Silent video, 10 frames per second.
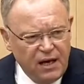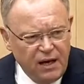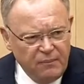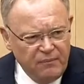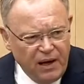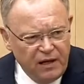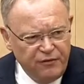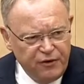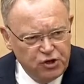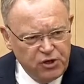haben eine
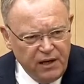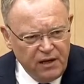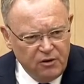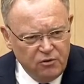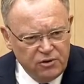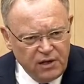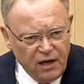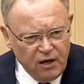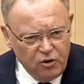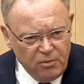Verständigung
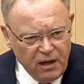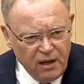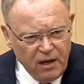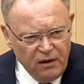darüber,